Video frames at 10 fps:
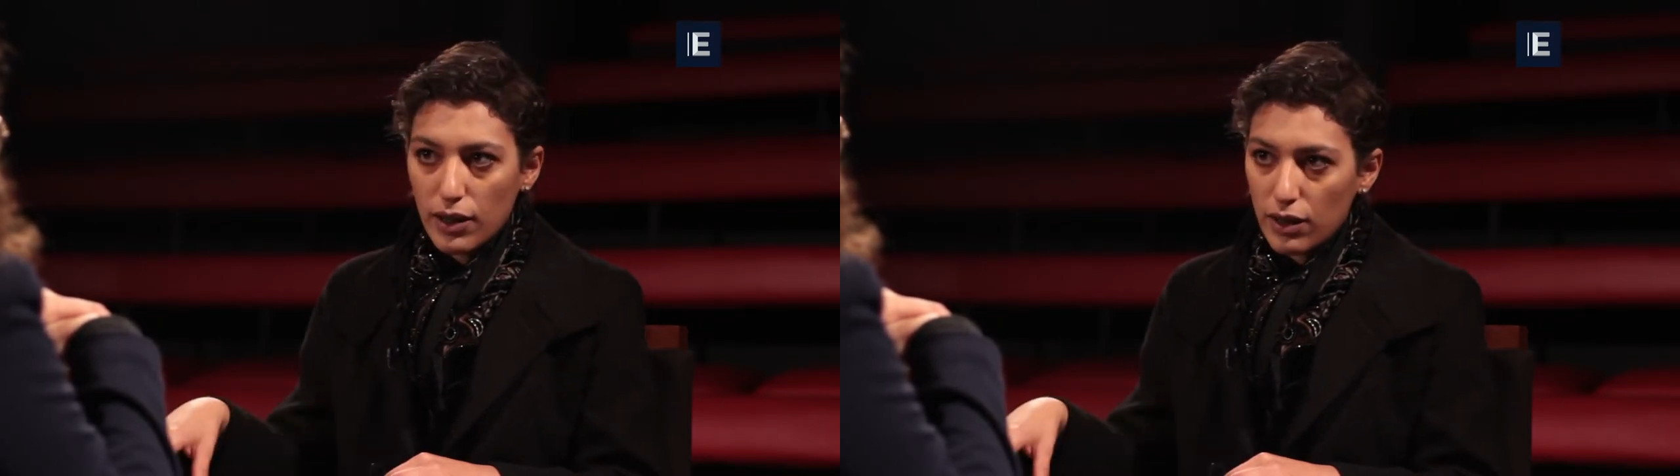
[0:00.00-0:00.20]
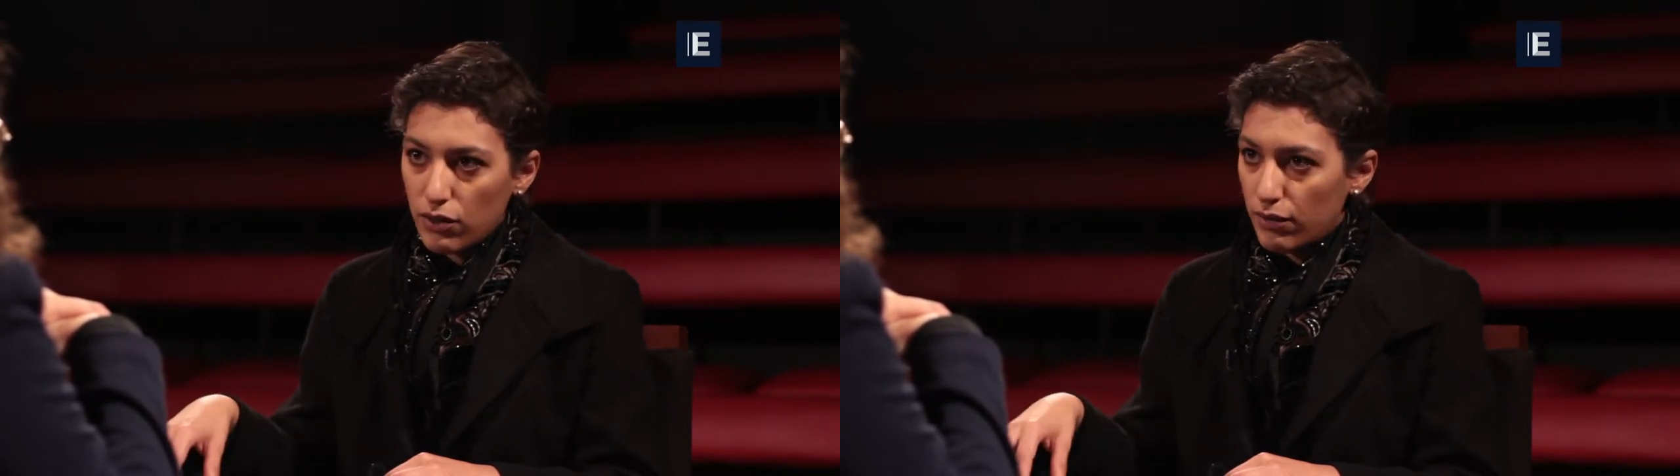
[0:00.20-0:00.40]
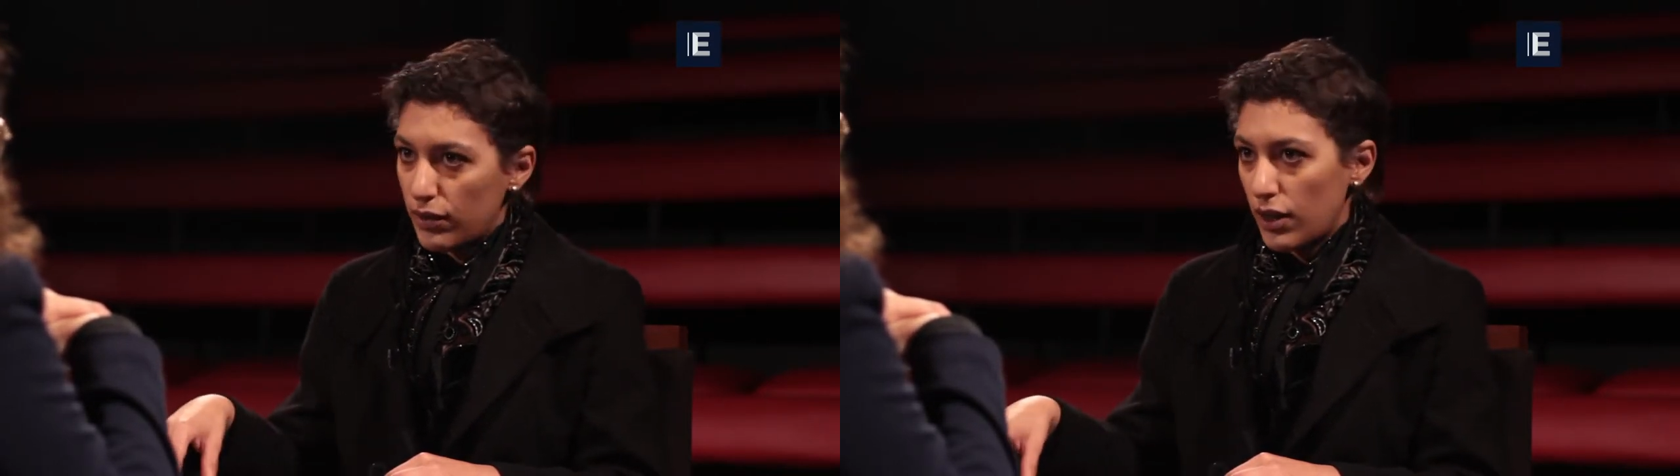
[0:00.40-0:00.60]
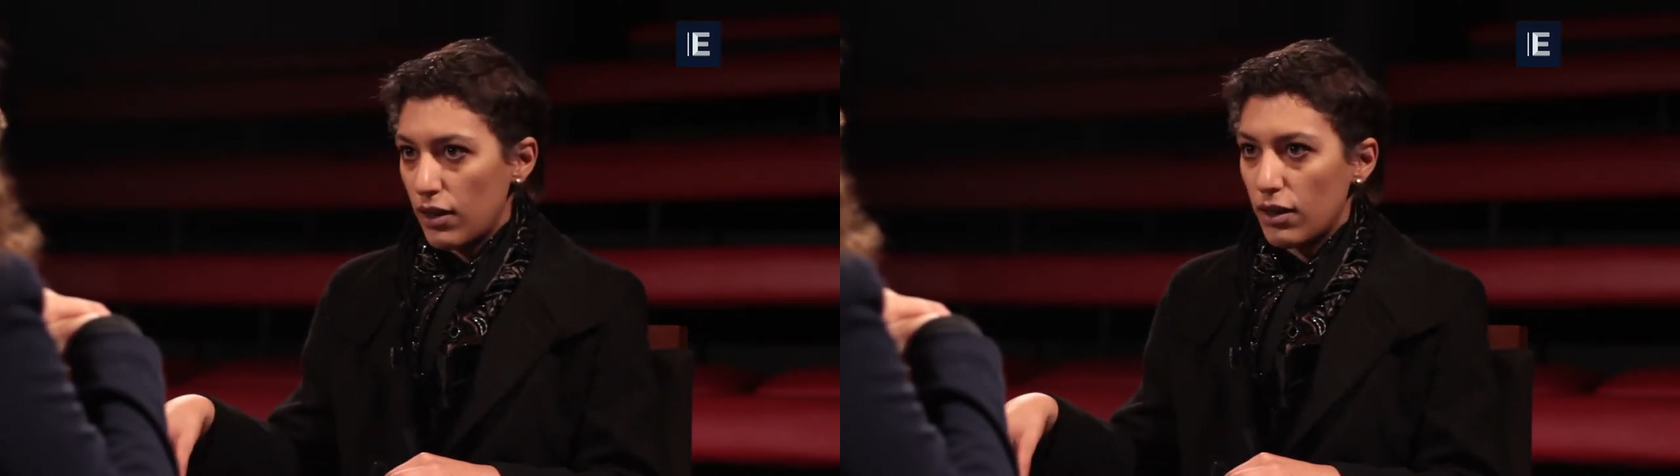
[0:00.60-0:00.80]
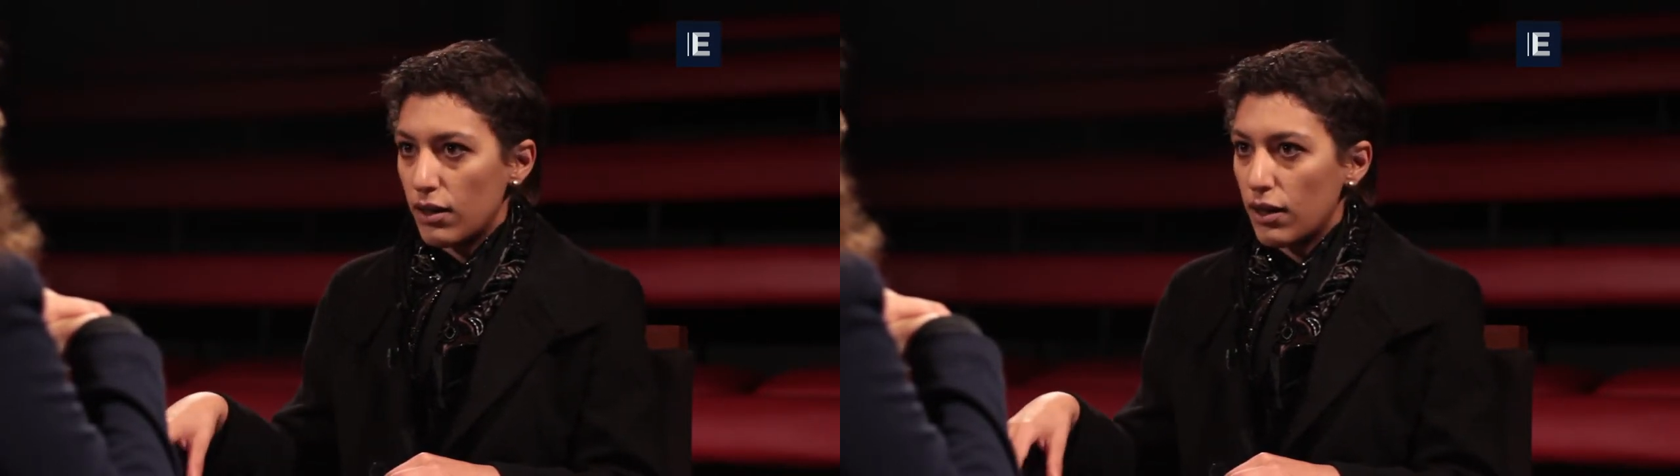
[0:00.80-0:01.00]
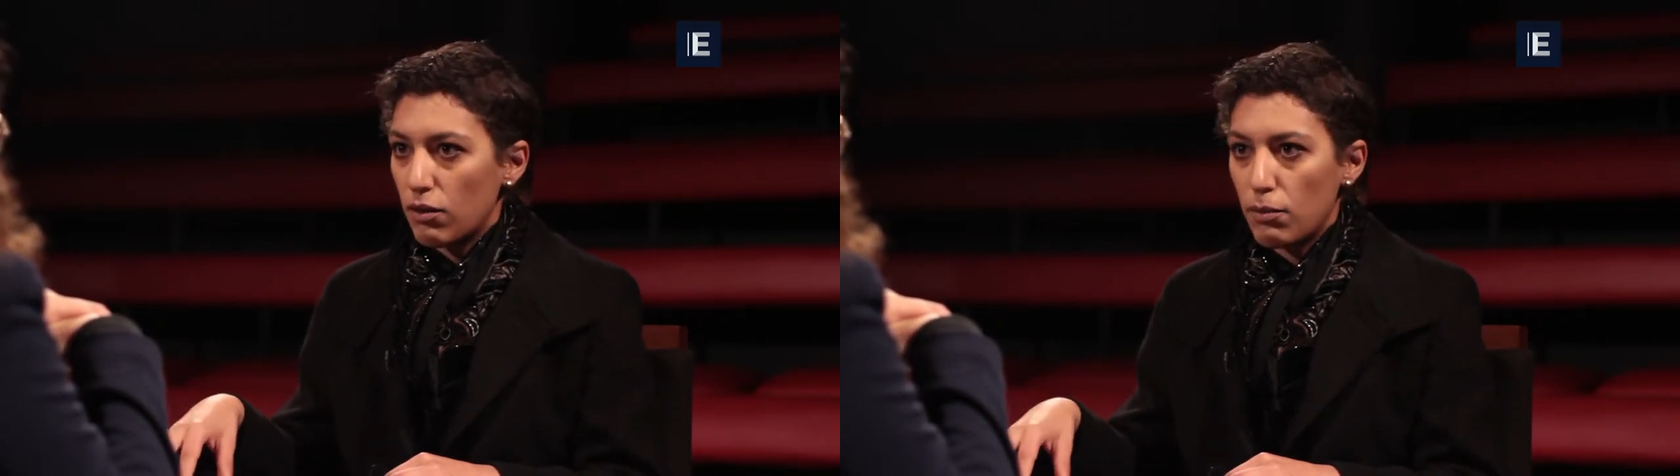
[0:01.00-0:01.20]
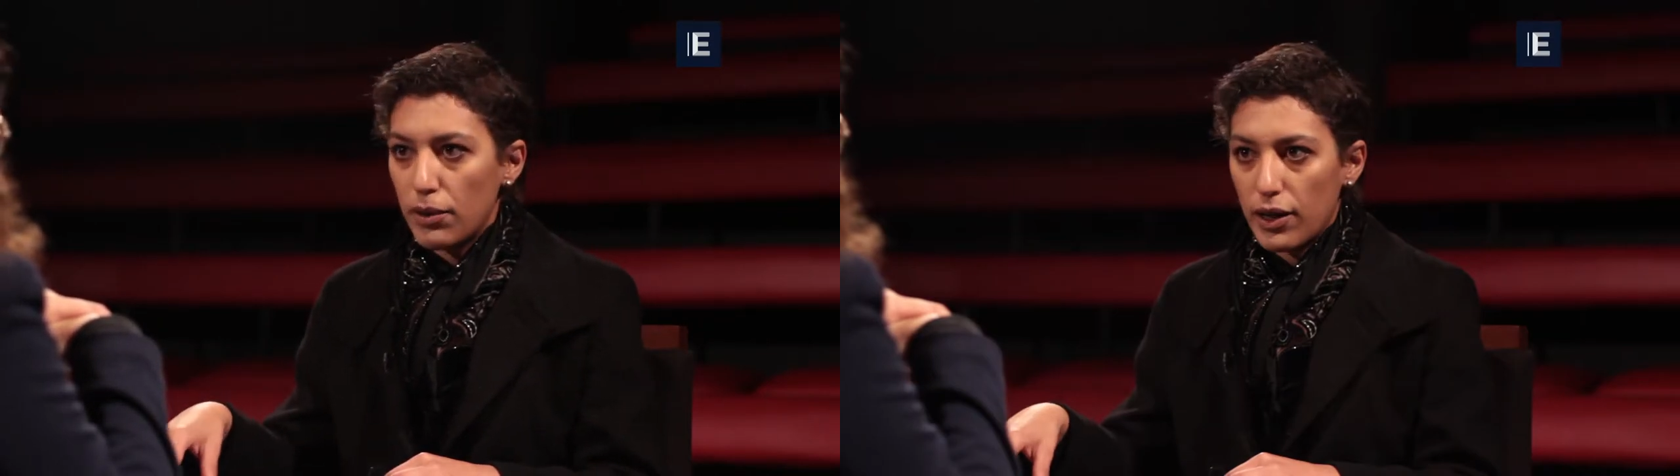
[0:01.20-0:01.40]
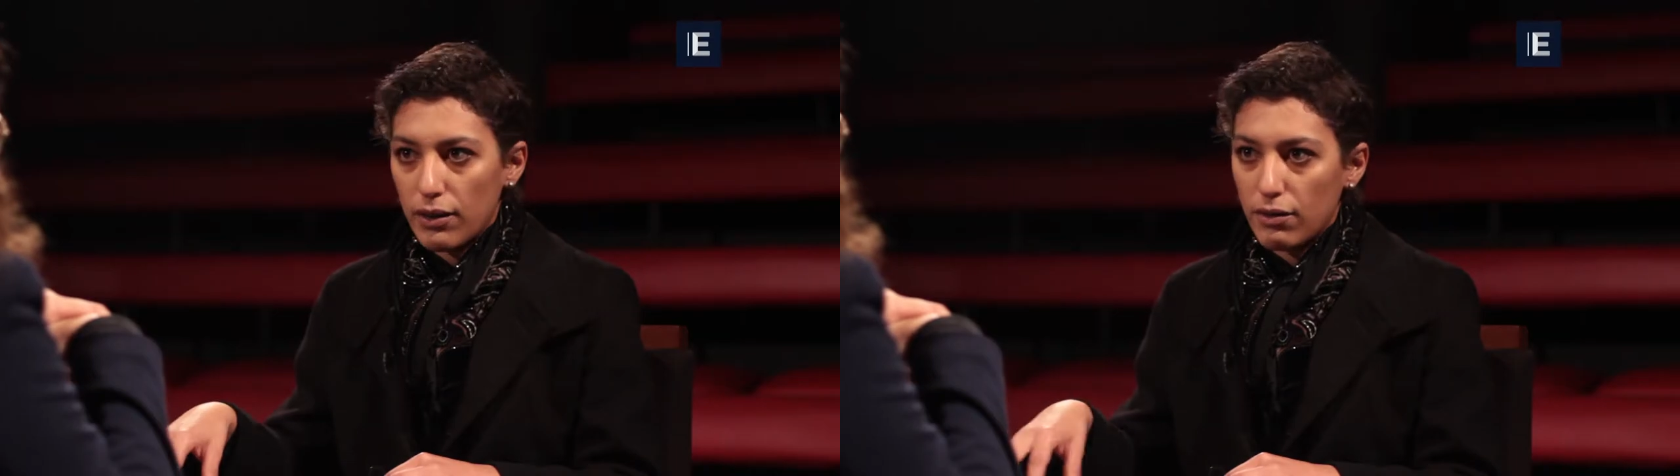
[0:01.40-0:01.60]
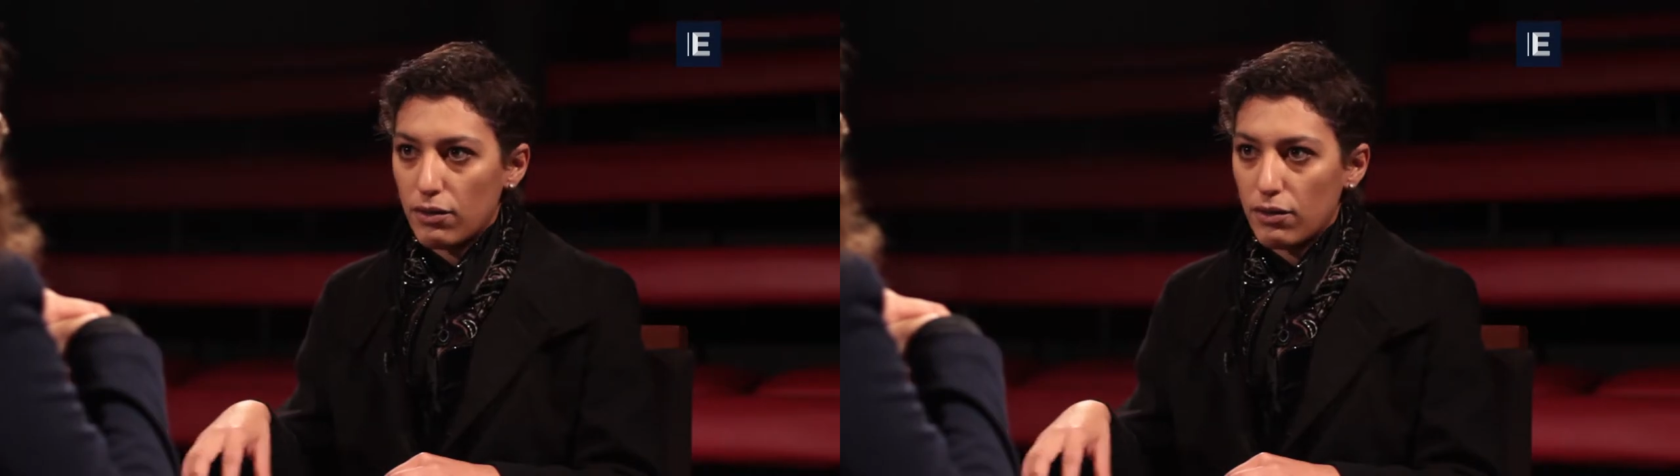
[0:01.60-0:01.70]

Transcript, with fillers: né, de ter acompanhado as